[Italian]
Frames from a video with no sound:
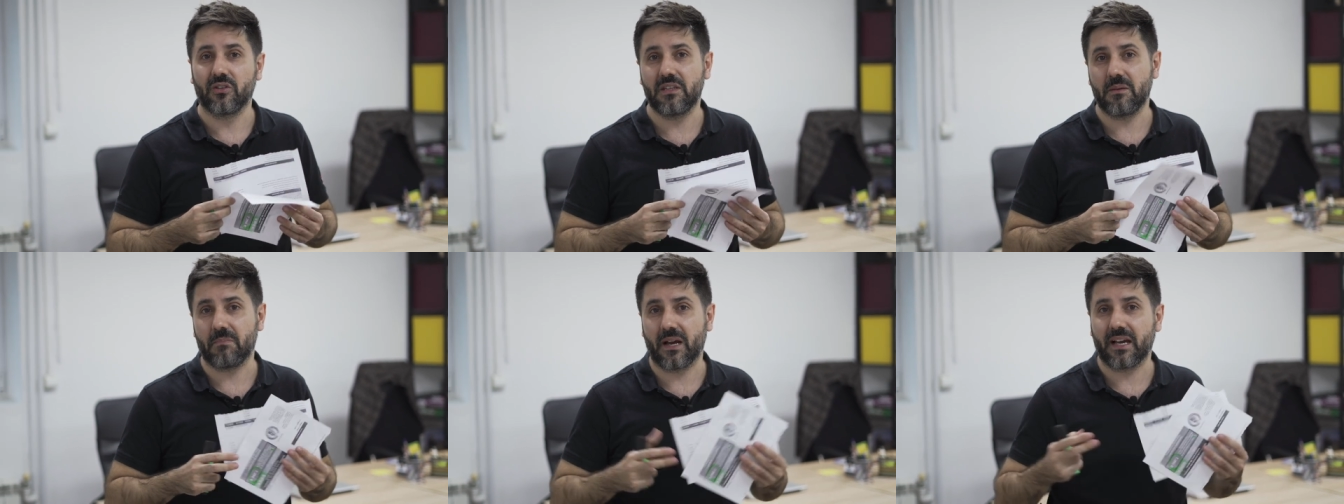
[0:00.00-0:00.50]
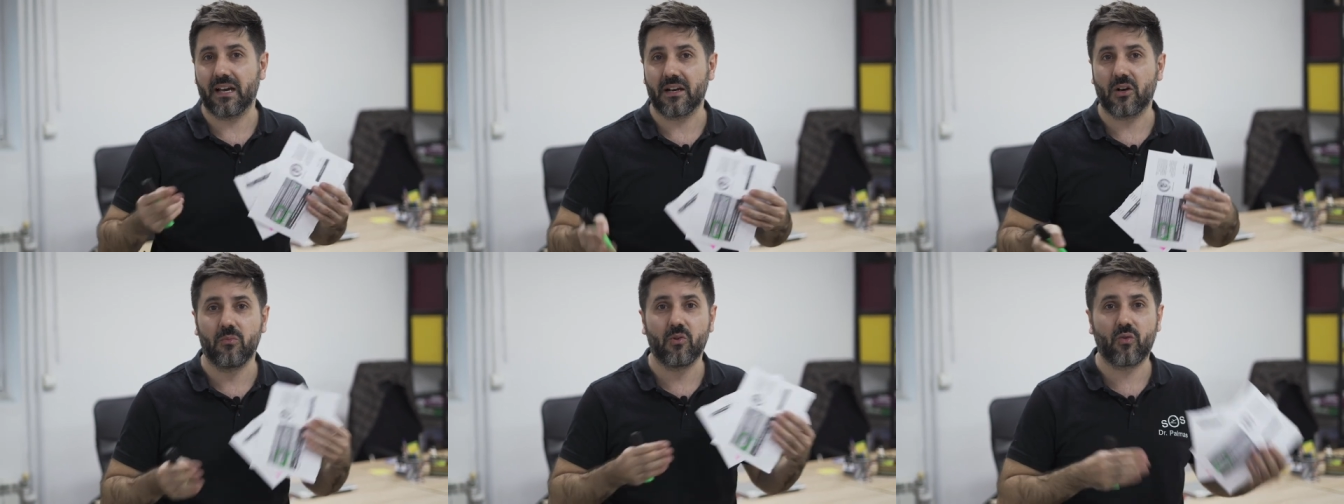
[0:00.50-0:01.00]
di pagare
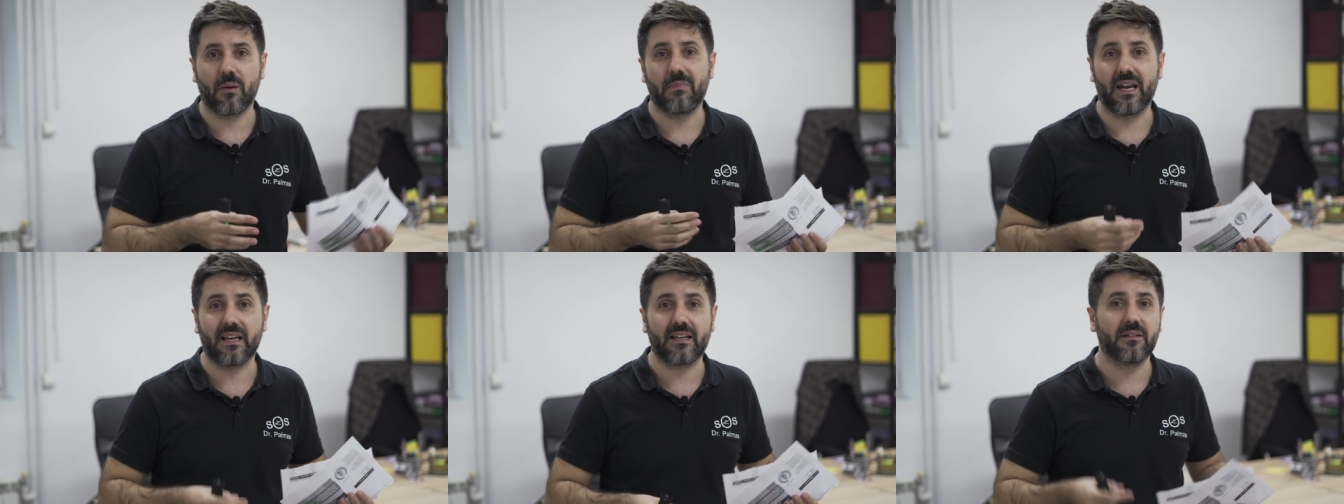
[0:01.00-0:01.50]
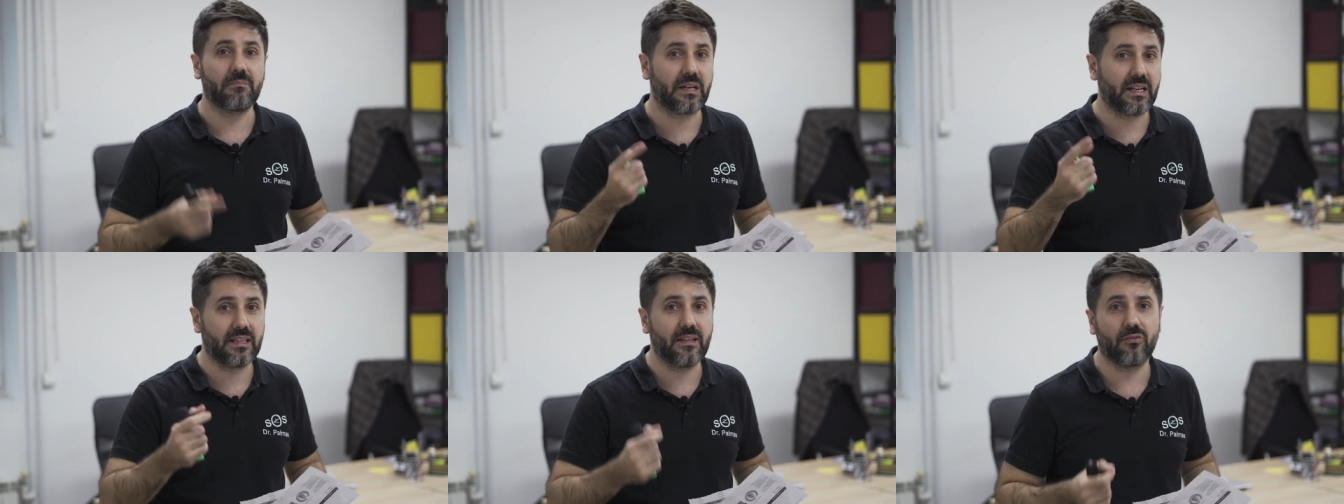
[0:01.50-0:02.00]
comunque black
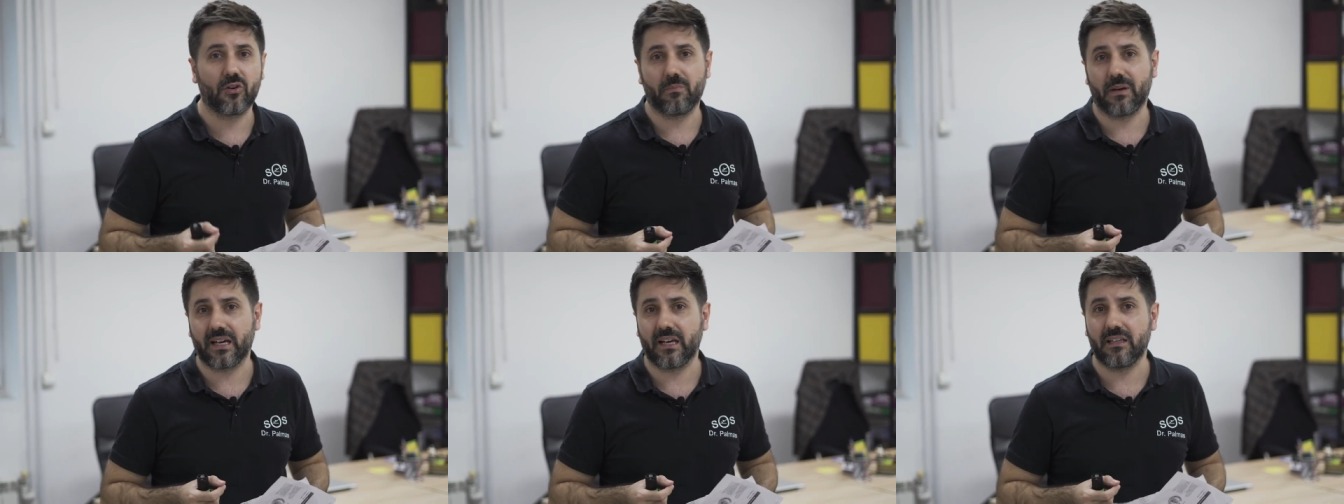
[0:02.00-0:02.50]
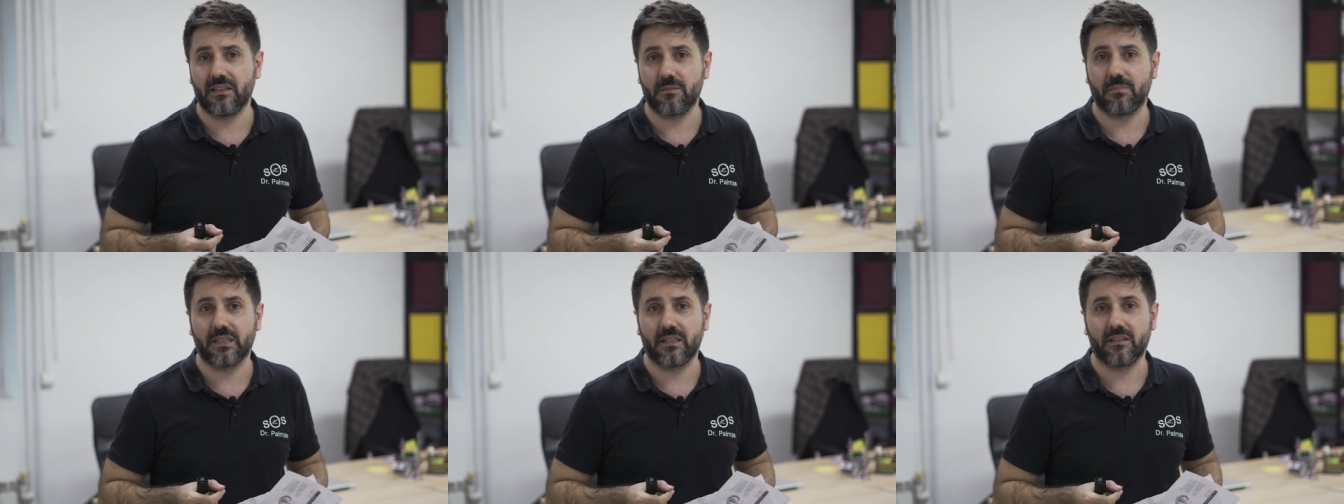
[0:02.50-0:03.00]
perché devono pagare i
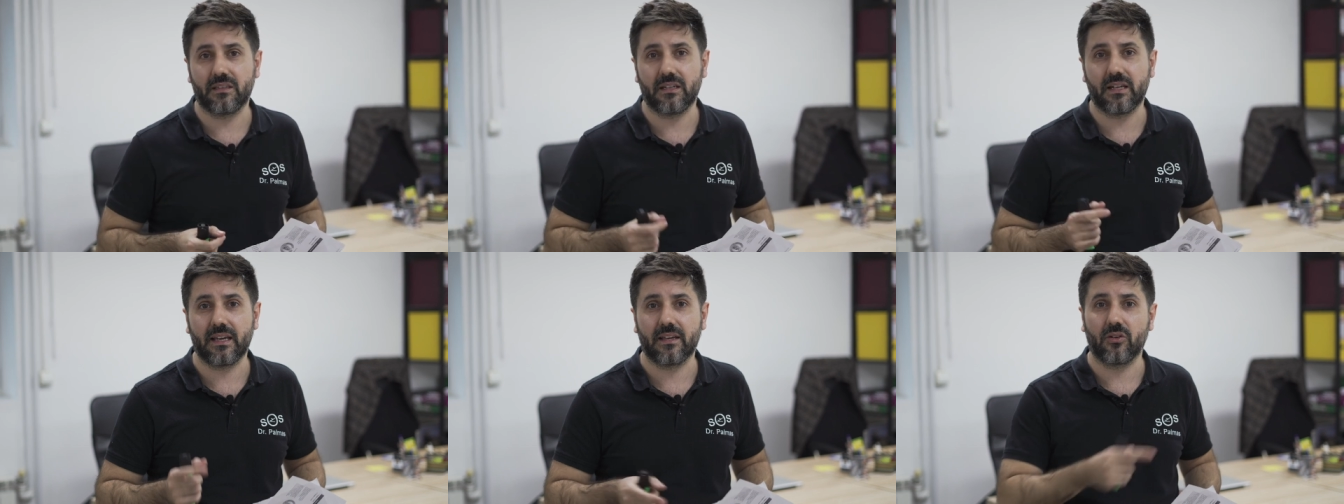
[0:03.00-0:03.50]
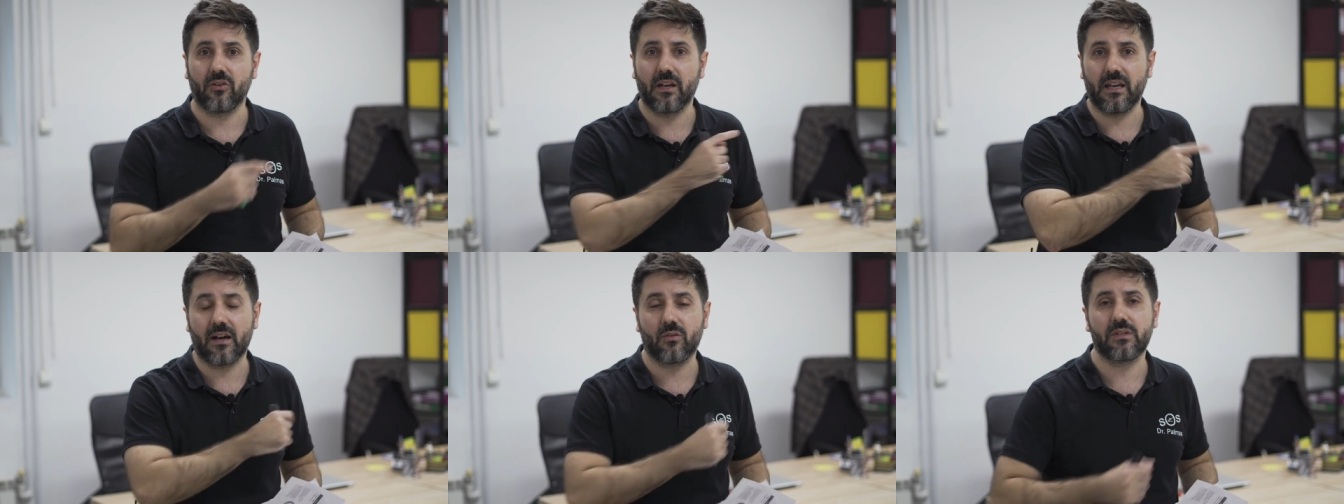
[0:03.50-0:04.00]
dipendenti in nero
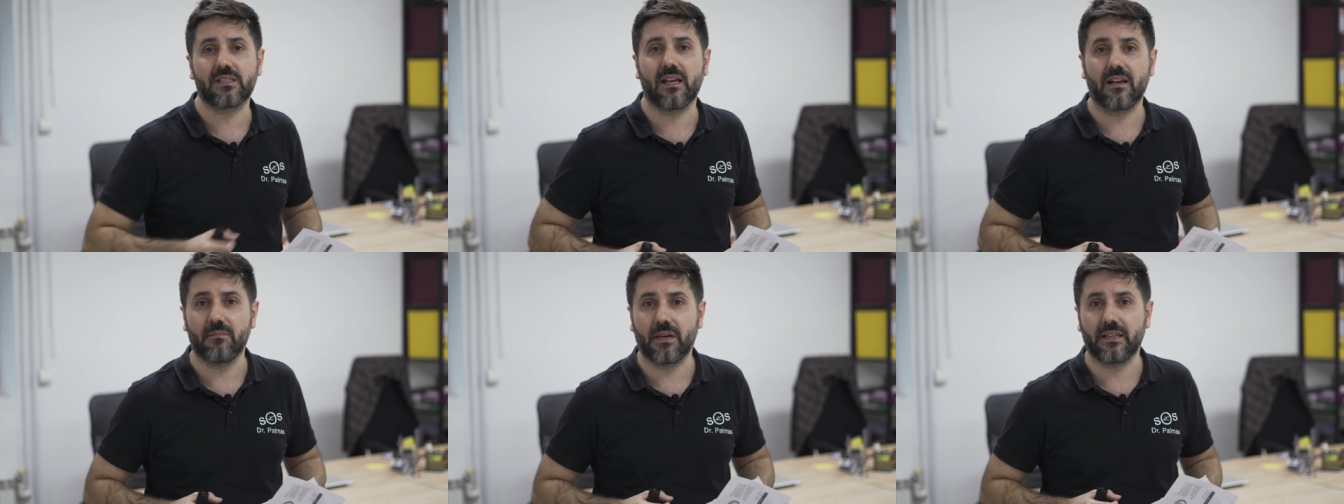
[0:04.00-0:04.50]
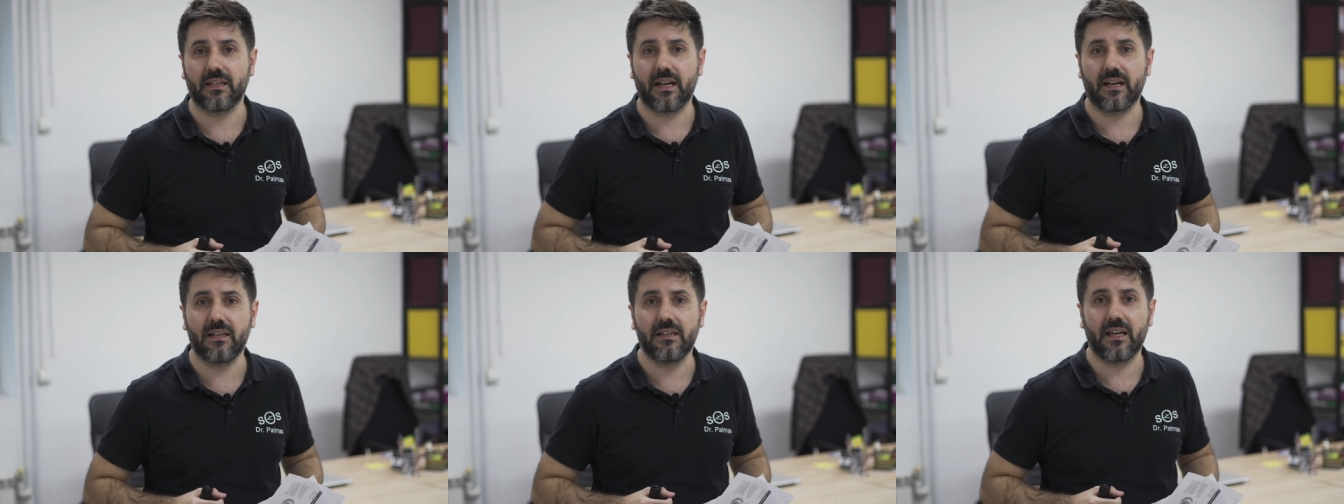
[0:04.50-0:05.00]
e acquistare i
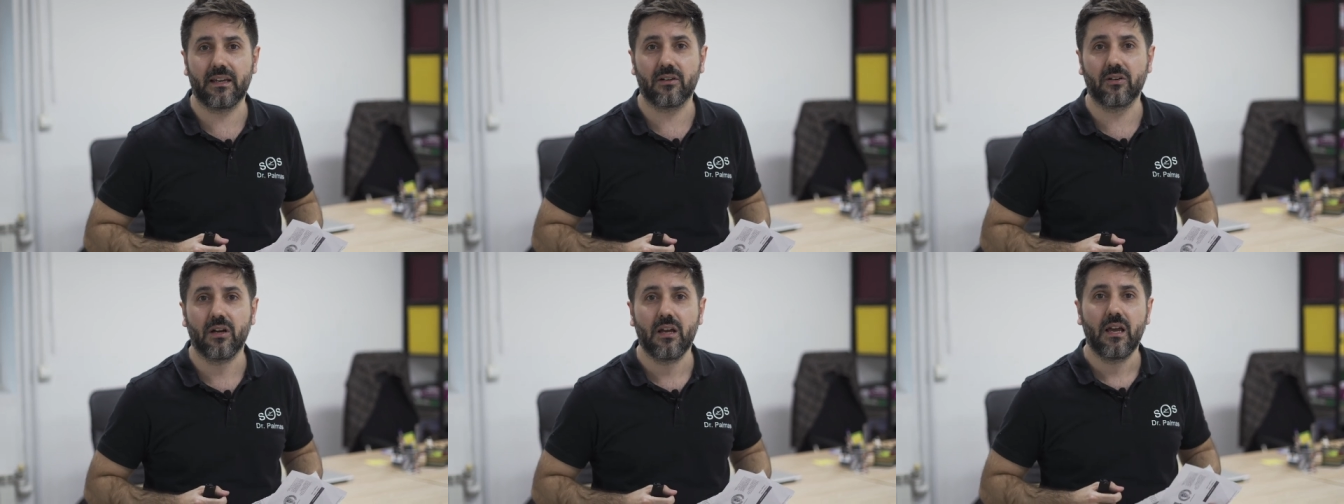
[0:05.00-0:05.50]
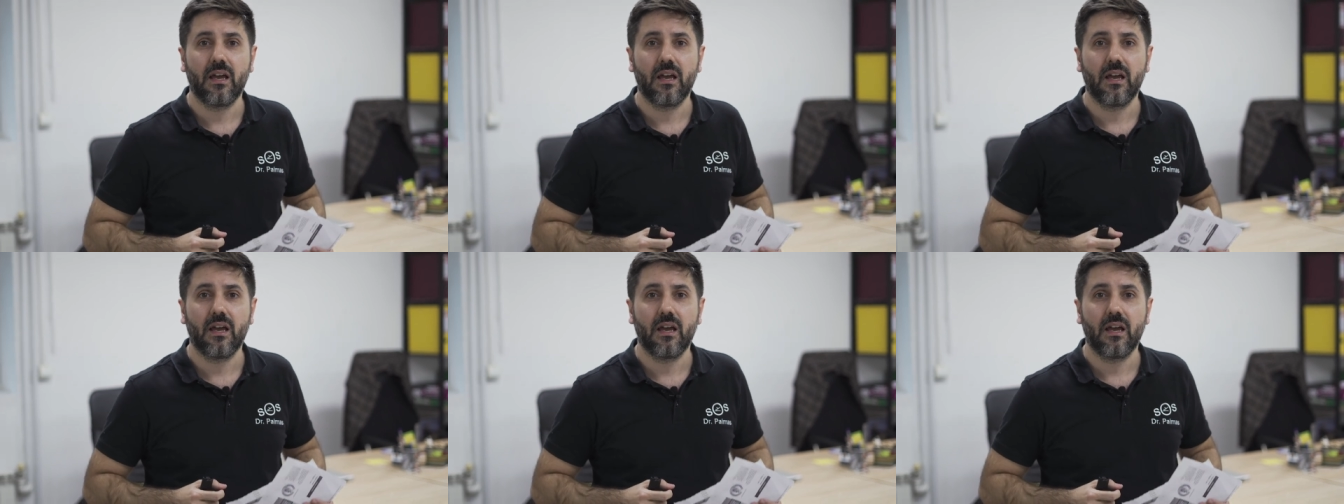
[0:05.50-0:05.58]
materiali in nero.